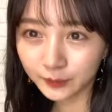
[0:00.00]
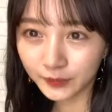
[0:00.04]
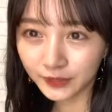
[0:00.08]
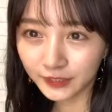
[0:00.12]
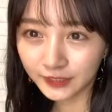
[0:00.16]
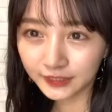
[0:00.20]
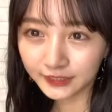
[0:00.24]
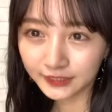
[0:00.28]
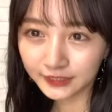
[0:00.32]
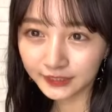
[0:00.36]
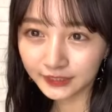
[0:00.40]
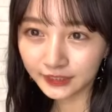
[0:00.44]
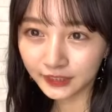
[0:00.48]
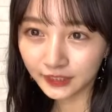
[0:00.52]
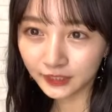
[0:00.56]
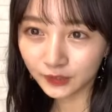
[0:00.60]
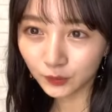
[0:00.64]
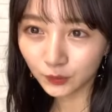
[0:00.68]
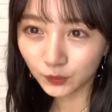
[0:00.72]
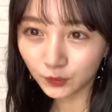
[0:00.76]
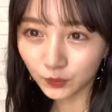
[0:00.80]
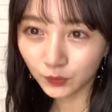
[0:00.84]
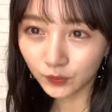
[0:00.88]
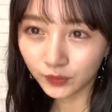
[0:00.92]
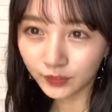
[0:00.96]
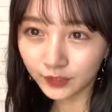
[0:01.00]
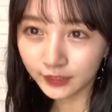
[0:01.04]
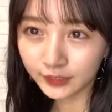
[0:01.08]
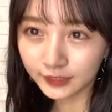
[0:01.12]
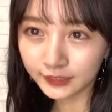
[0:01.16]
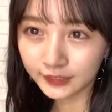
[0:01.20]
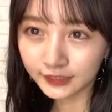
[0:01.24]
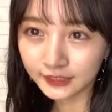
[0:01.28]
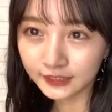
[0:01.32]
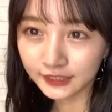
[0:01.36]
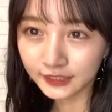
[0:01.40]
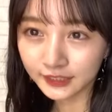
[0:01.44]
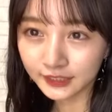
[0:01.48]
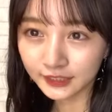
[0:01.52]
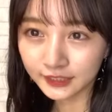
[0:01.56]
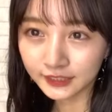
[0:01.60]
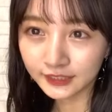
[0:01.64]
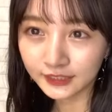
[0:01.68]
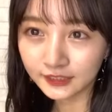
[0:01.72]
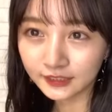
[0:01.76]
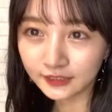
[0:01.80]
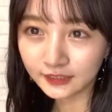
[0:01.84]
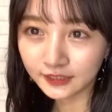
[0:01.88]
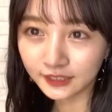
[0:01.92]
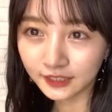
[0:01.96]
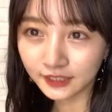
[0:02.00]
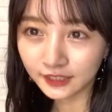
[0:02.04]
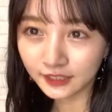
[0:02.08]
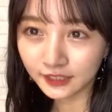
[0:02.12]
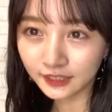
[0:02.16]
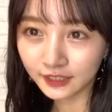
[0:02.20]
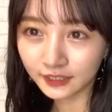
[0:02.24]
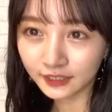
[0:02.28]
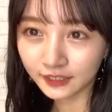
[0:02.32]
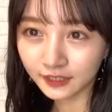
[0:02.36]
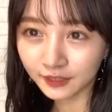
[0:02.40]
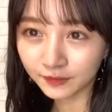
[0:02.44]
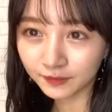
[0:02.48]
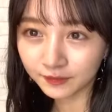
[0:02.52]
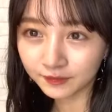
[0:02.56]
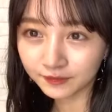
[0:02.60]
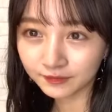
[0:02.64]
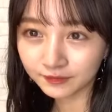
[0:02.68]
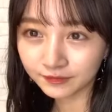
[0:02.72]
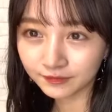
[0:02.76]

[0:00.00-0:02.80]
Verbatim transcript: まあ、話したいことは話せたし最低限